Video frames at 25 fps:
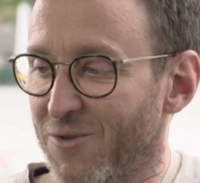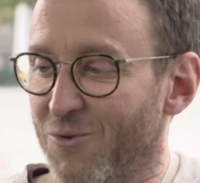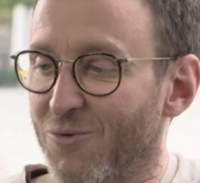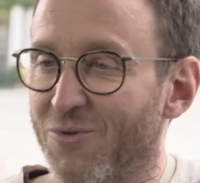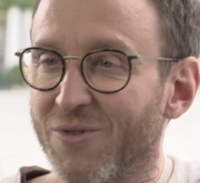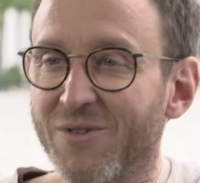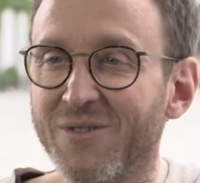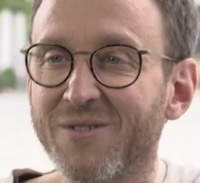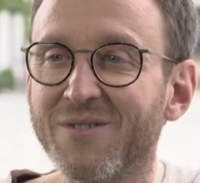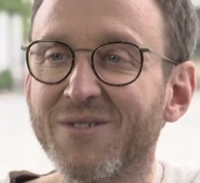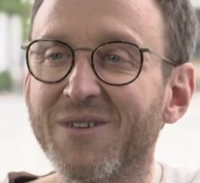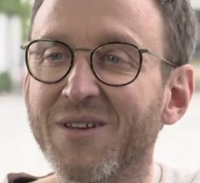
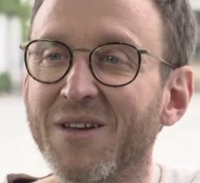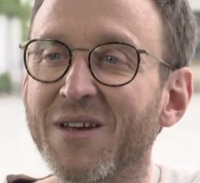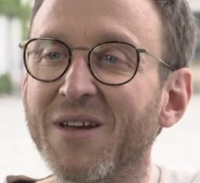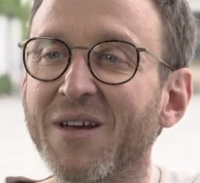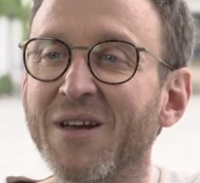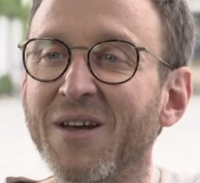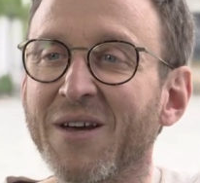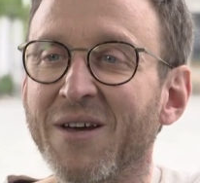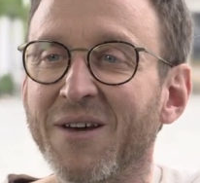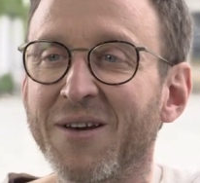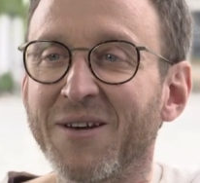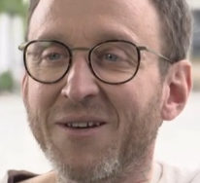jungen
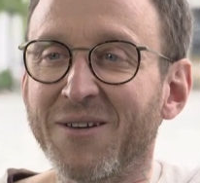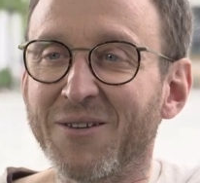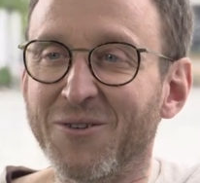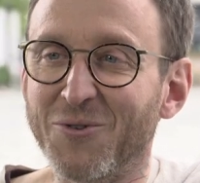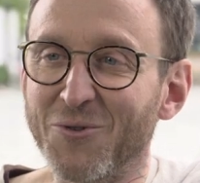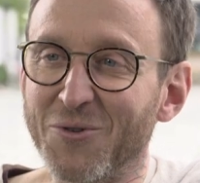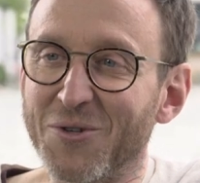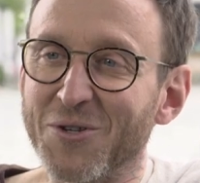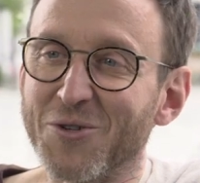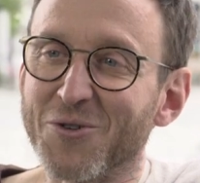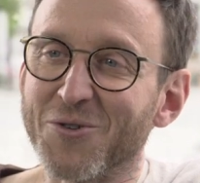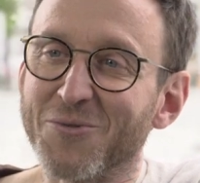
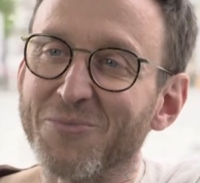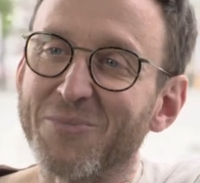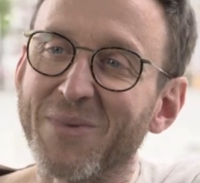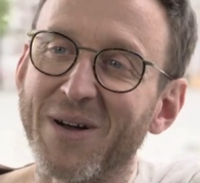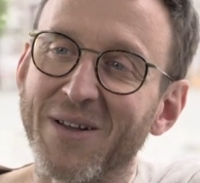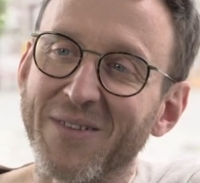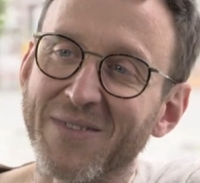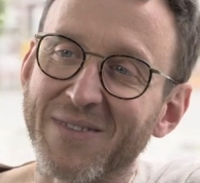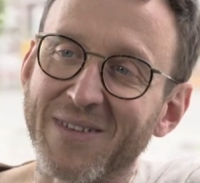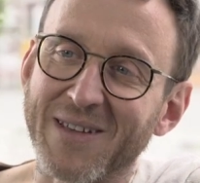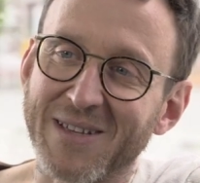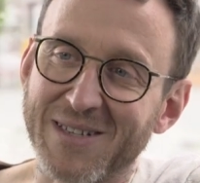jüdischen
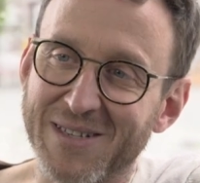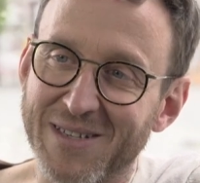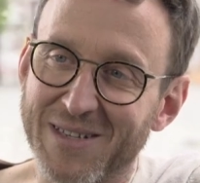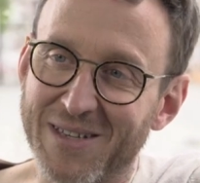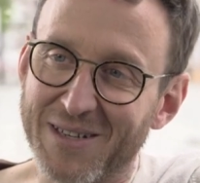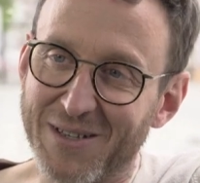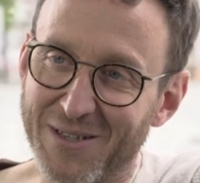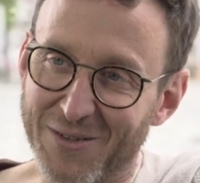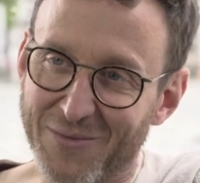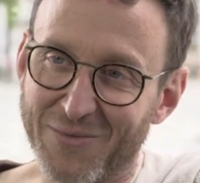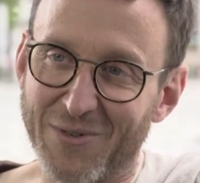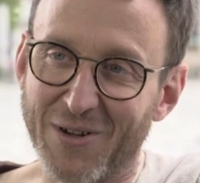Mann, der sich
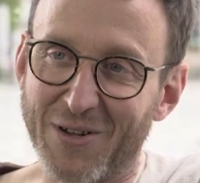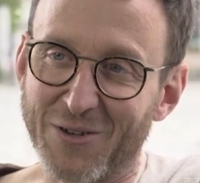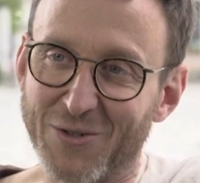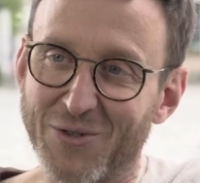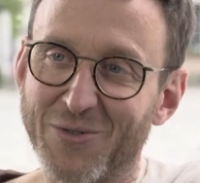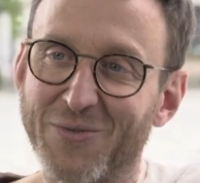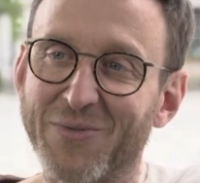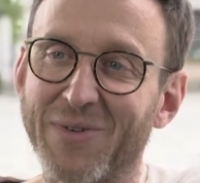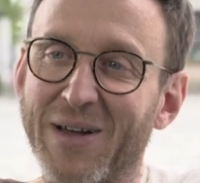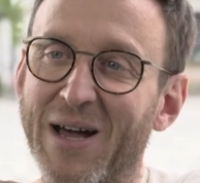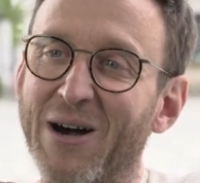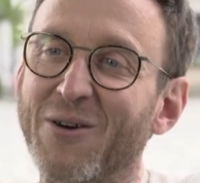in die
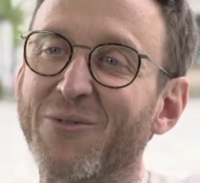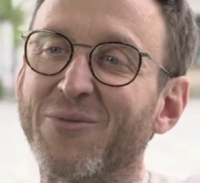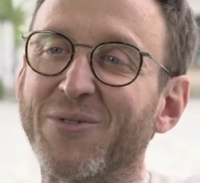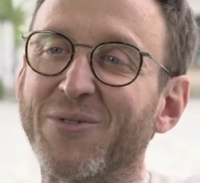falsche Frau